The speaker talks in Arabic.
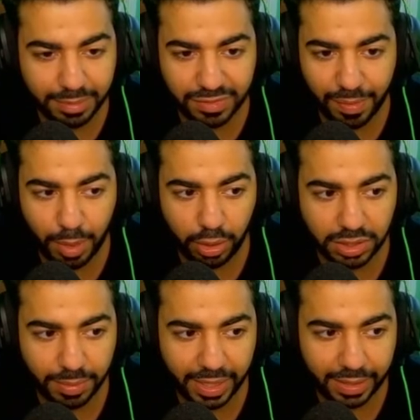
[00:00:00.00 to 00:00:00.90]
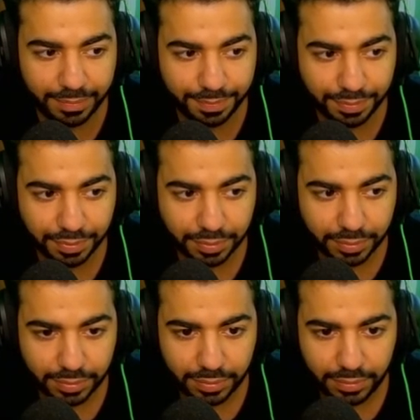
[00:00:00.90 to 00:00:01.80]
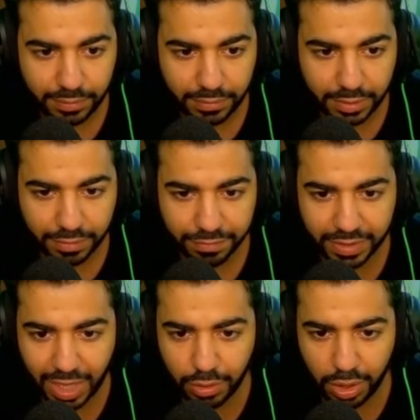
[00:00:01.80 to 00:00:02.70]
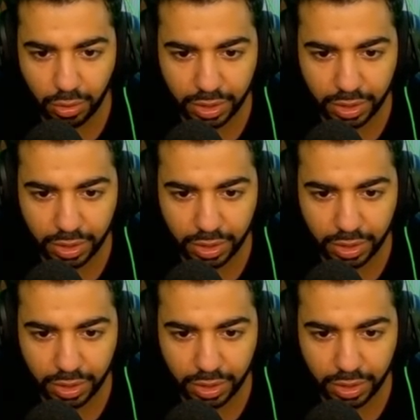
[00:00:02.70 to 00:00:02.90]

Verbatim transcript: استفهام ما رحناهاش قبل كده فتعالى نروح الأوضة